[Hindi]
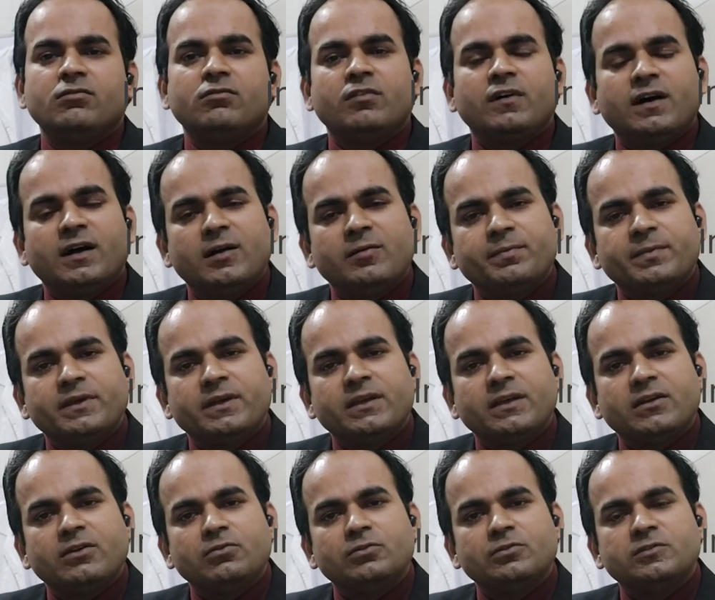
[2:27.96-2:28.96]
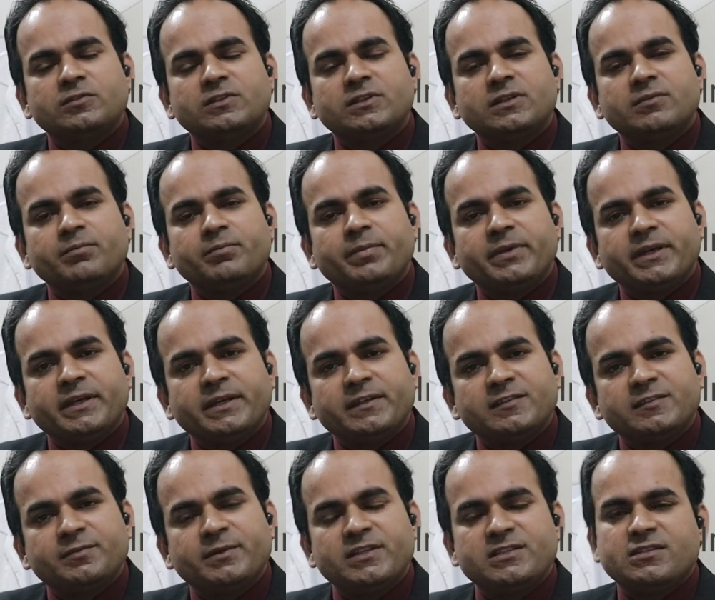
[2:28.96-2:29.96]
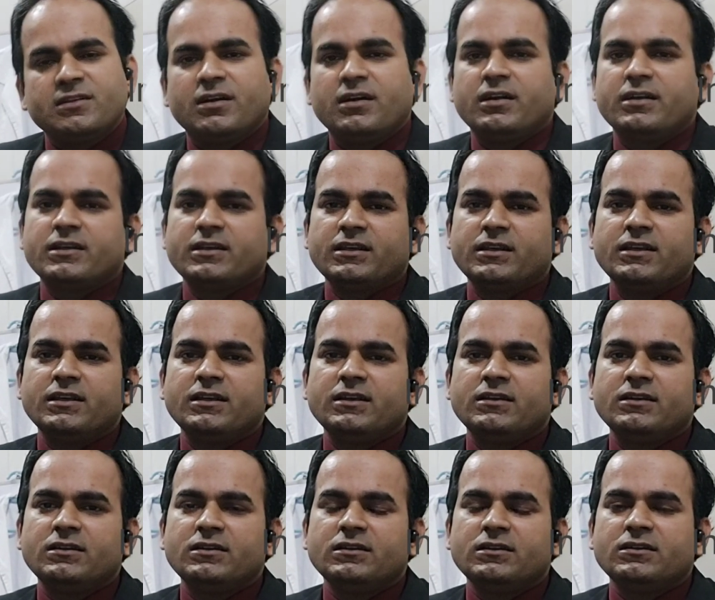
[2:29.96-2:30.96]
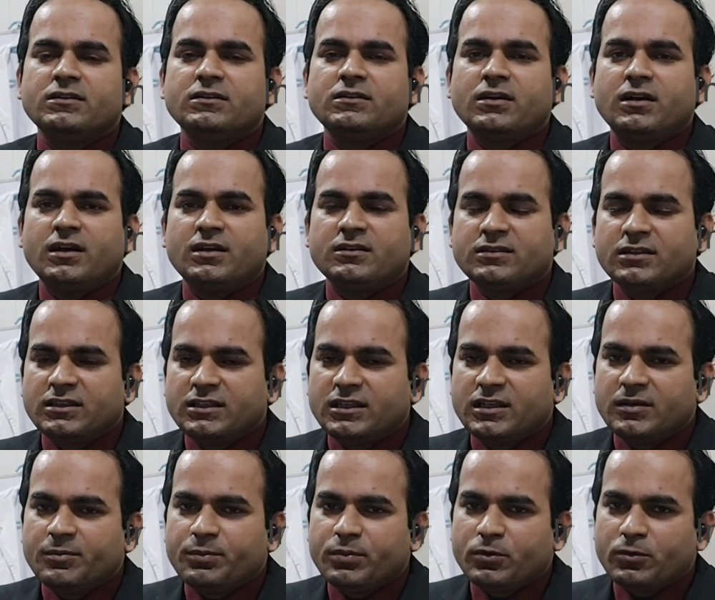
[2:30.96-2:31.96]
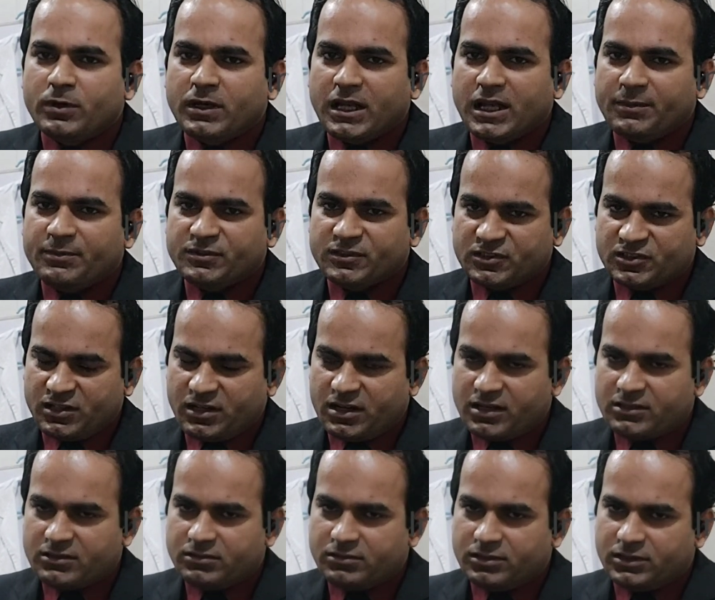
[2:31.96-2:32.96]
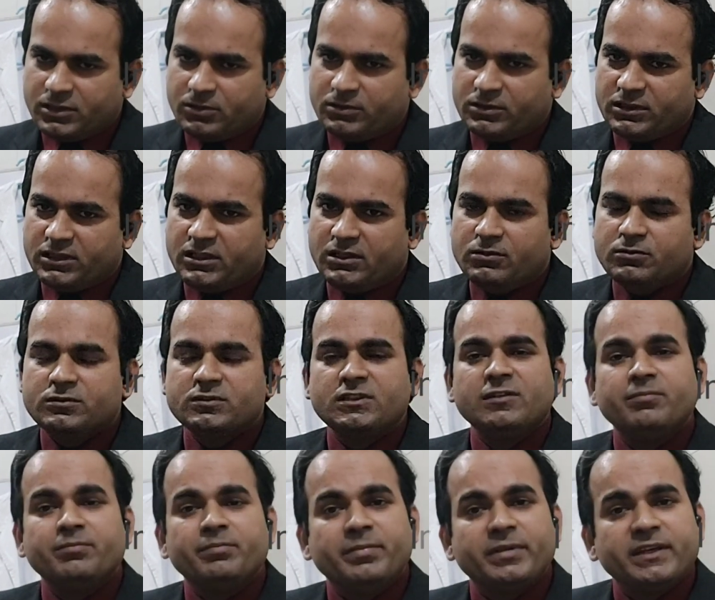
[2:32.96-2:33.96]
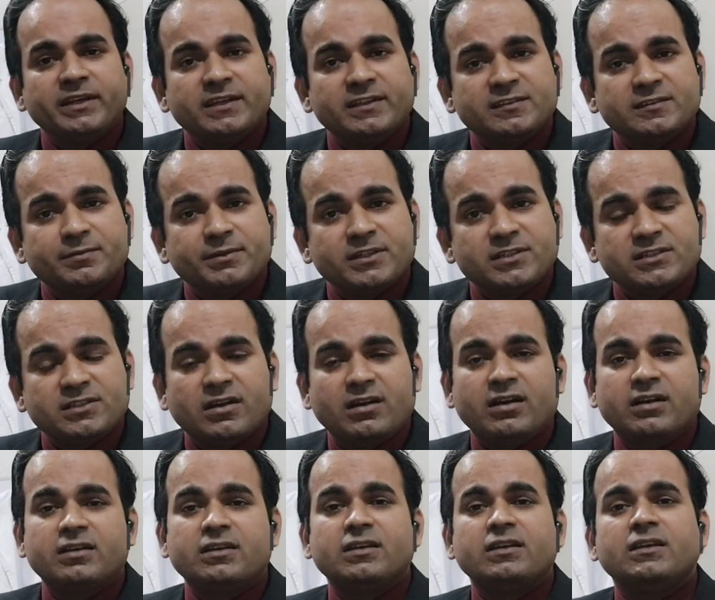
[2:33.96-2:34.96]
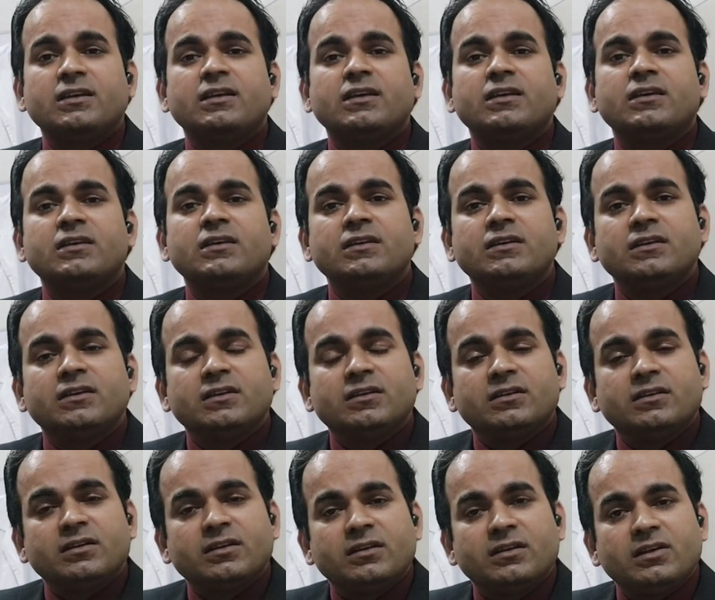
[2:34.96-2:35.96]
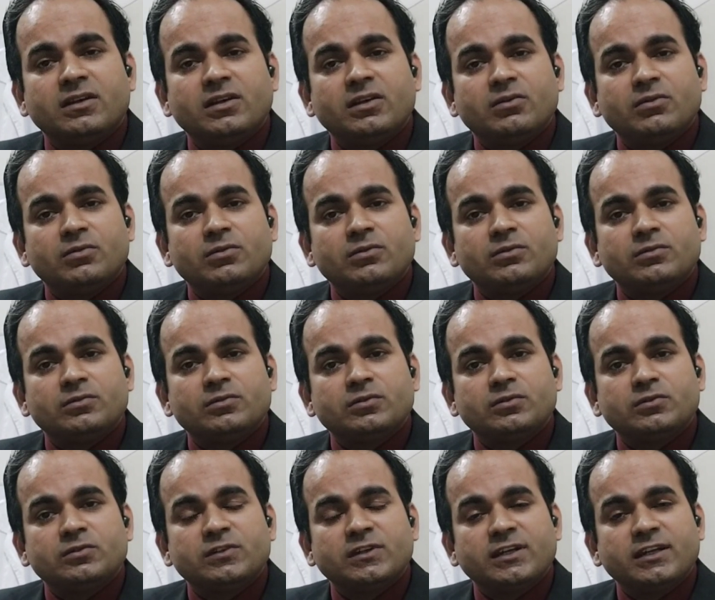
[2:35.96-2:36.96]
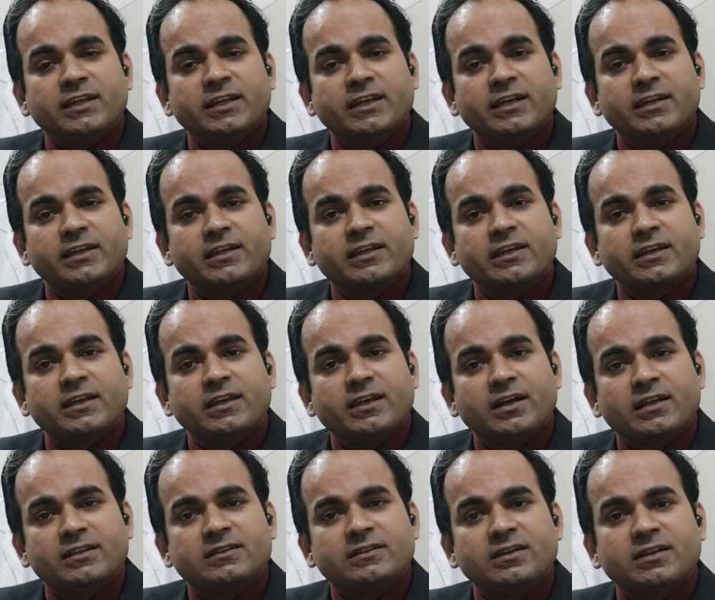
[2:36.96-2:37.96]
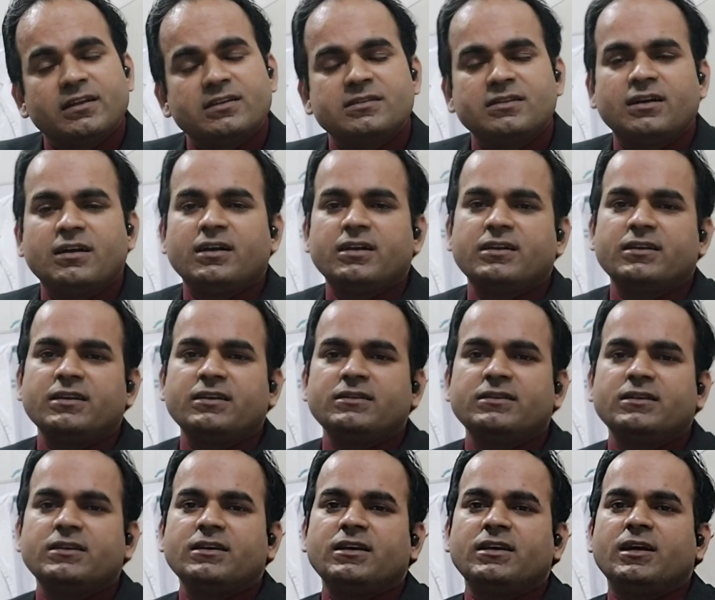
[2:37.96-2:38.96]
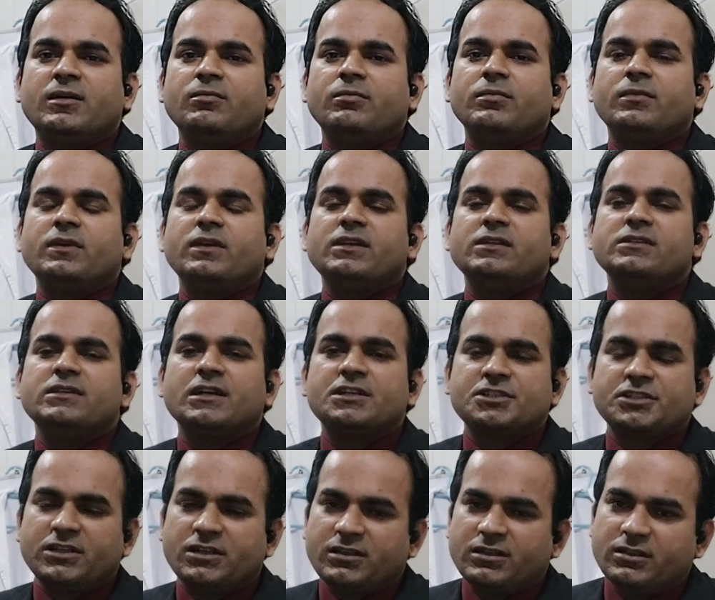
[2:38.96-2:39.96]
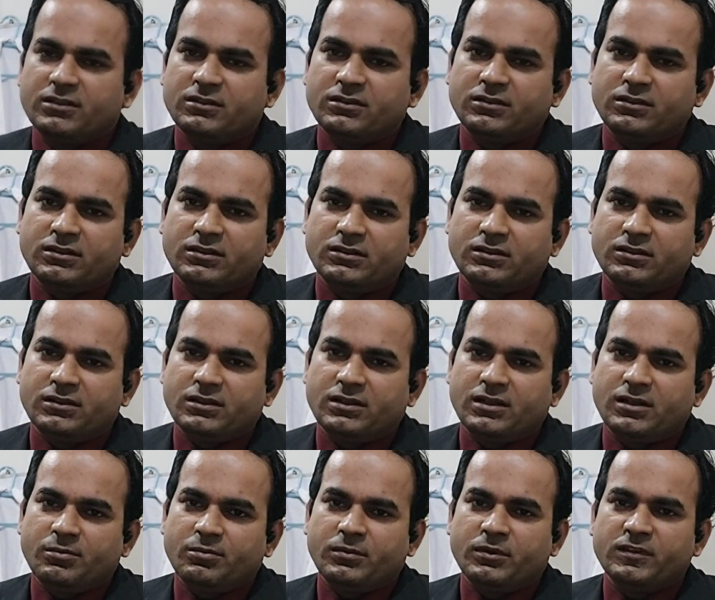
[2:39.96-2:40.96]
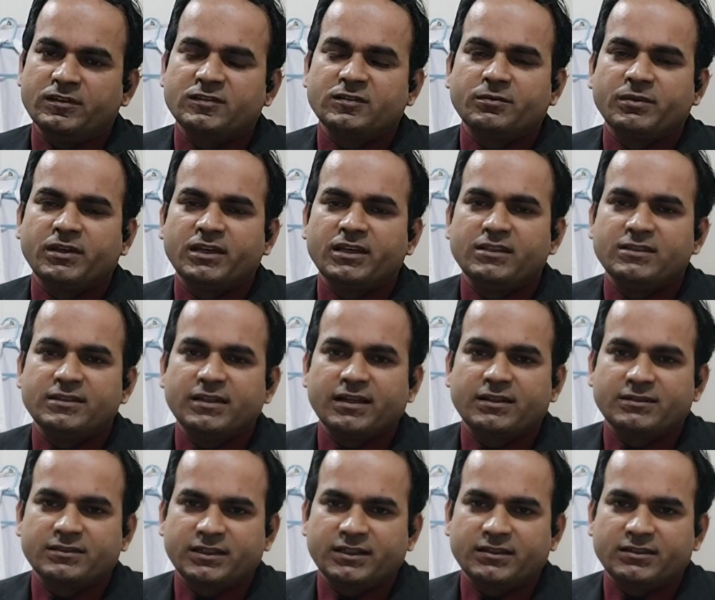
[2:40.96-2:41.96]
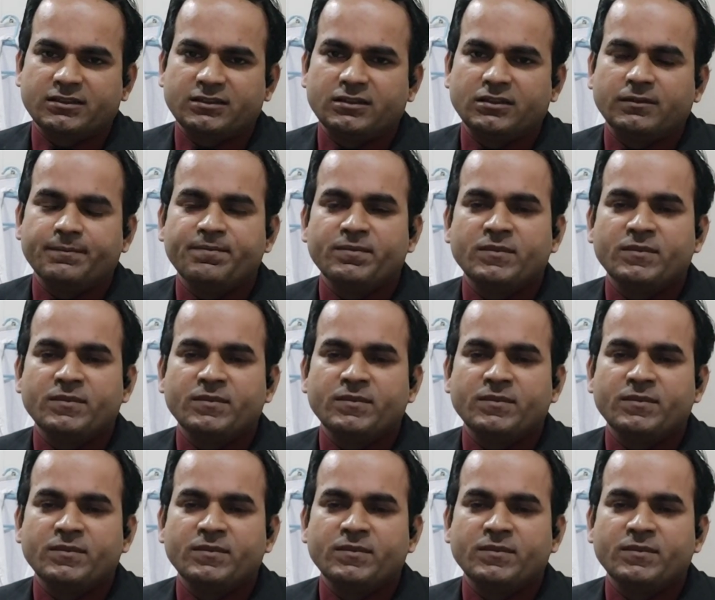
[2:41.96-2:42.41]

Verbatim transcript: वहाँ पे उसकी बेस पे जाके जहाँ से ये प्रोलैप्स स्टार्ट हो रहे होते हैं उसकी बेस पे जाके uh, उस उस लेयर के अंदर जाके ये हम इंजेक्शन हम इसमें इंजेक्ट एक